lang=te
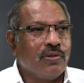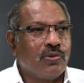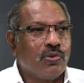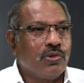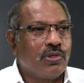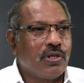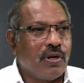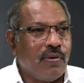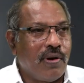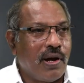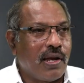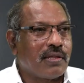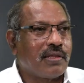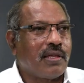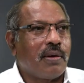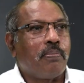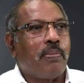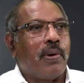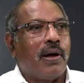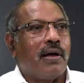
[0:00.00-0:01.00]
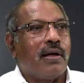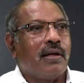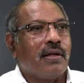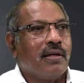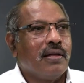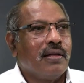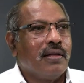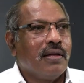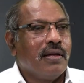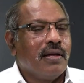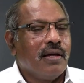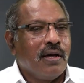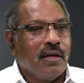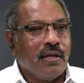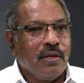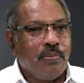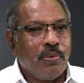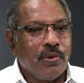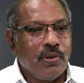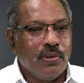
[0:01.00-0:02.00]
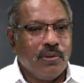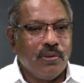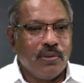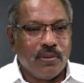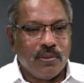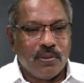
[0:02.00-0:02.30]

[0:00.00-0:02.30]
వెళ్ళి చూసే వాళ్ళకి తప్ప ఇప్పుడు